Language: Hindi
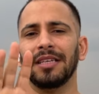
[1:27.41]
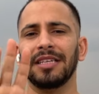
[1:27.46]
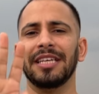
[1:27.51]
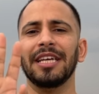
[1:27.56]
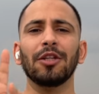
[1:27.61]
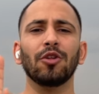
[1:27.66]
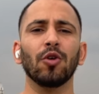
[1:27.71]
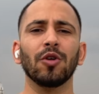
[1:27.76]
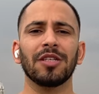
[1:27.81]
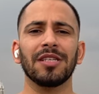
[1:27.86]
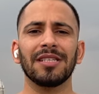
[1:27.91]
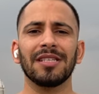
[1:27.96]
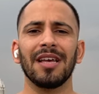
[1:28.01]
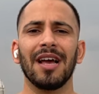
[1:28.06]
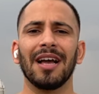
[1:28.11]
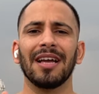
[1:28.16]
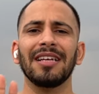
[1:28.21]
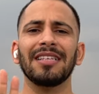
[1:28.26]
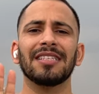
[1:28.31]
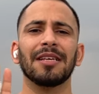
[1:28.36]
ये दो चीज़ें
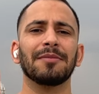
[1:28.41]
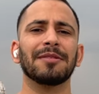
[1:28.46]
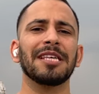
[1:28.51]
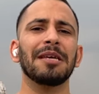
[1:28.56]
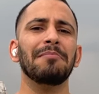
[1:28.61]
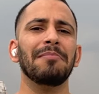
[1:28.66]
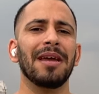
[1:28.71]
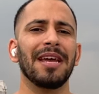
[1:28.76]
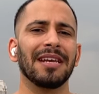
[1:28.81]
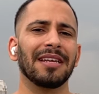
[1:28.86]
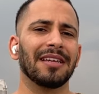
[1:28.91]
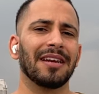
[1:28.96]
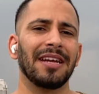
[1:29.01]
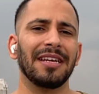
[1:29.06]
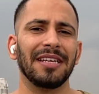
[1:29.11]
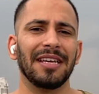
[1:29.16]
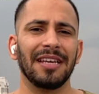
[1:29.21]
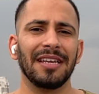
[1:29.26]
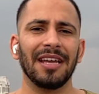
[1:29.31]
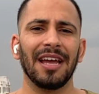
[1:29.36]
आ गई सबसे मेन
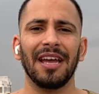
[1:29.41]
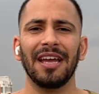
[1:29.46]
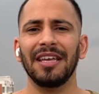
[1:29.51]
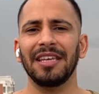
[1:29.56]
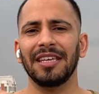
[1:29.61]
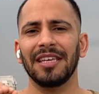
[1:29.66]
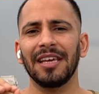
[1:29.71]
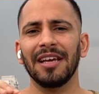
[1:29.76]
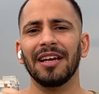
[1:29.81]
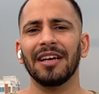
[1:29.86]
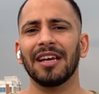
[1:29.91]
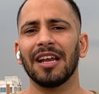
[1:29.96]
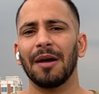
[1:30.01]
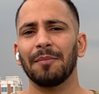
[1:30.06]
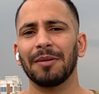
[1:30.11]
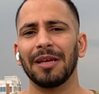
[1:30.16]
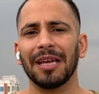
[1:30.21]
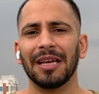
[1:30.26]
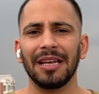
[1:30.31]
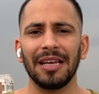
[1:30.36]
क्राइटेरिया है ये अगर
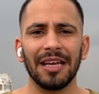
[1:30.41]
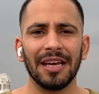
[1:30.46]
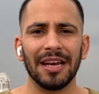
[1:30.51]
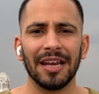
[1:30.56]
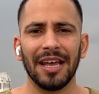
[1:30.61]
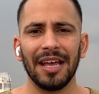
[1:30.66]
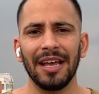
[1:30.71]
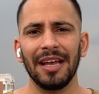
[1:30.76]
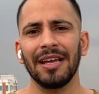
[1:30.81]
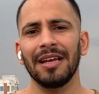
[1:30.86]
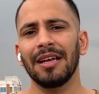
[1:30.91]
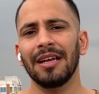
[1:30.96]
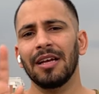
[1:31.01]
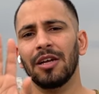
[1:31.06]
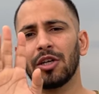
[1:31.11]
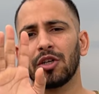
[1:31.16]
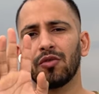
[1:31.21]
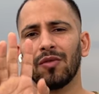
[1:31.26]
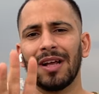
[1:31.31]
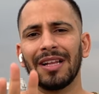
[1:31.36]
आपके क्लियर हैं
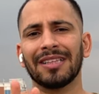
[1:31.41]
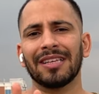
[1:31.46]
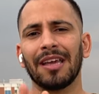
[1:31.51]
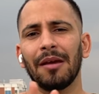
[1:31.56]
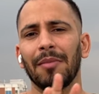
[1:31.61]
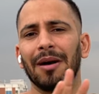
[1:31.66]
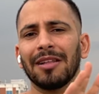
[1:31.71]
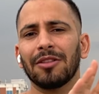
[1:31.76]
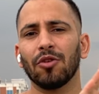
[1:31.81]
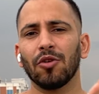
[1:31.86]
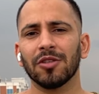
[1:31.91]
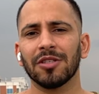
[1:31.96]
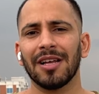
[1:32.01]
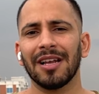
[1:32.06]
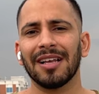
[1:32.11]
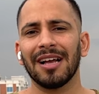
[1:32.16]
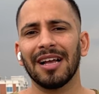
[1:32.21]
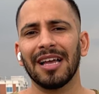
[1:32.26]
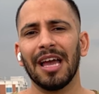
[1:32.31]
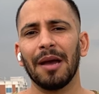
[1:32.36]
ट्वेल्थ के बाद दो
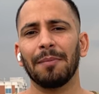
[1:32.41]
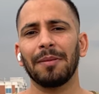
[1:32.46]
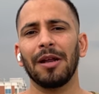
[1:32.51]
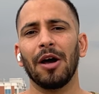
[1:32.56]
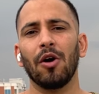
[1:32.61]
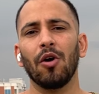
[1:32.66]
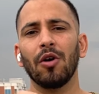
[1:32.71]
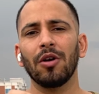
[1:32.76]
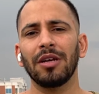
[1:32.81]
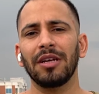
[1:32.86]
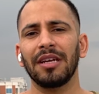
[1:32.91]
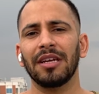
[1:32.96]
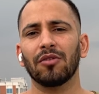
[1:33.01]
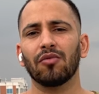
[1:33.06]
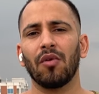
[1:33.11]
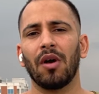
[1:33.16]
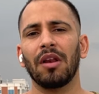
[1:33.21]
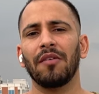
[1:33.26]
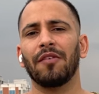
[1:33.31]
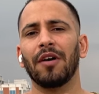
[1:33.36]
साल का गैप ना हो और नीट
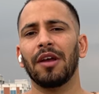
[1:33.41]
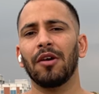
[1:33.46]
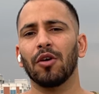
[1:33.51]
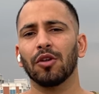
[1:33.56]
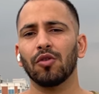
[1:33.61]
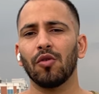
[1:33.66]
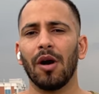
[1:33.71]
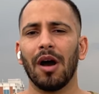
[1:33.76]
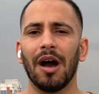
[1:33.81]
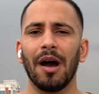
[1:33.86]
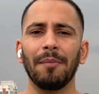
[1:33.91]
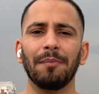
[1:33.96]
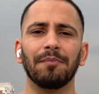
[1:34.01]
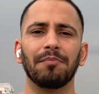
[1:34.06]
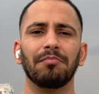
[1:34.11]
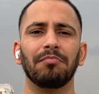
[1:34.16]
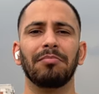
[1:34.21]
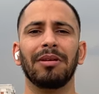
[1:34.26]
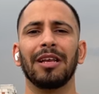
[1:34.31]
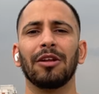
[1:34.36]
क्वालिफाई हो तो आप
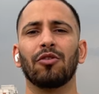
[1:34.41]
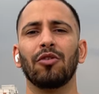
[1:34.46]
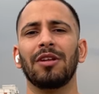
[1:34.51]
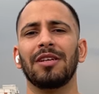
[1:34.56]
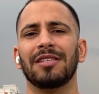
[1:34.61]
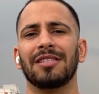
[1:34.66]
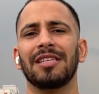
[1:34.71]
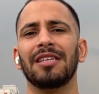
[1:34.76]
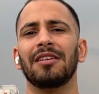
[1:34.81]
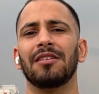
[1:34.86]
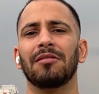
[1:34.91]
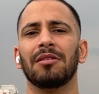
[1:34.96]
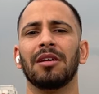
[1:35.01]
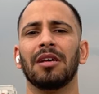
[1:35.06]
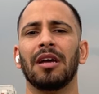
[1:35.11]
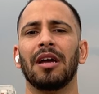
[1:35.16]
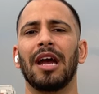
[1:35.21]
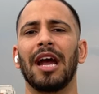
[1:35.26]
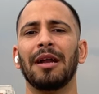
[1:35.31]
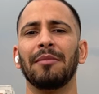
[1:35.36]
बिल्कुल ईजी
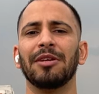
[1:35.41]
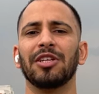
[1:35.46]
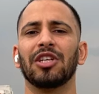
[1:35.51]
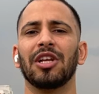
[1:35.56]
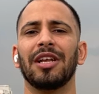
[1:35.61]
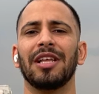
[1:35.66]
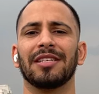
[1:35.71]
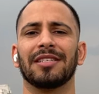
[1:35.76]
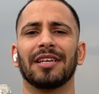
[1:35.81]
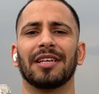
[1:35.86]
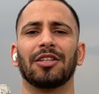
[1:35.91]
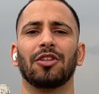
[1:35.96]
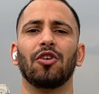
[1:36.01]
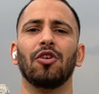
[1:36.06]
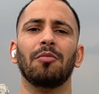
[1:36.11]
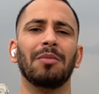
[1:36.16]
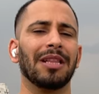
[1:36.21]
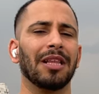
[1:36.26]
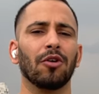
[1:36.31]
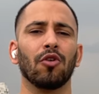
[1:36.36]
एडमिशन ले सकते
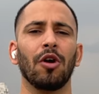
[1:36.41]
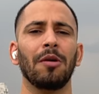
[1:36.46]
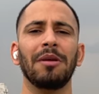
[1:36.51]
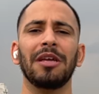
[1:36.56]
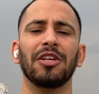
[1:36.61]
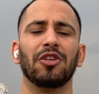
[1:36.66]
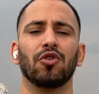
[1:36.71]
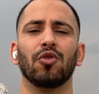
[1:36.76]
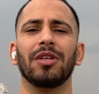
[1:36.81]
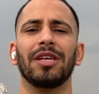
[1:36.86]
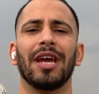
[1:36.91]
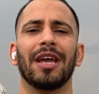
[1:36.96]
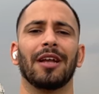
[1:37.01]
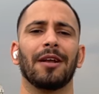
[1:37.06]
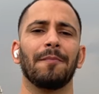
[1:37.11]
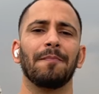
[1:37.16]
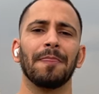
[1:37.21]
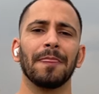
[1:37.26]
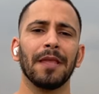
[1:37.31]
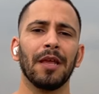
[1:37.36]
हो मतलब कोई भी इशू नहीं आएगा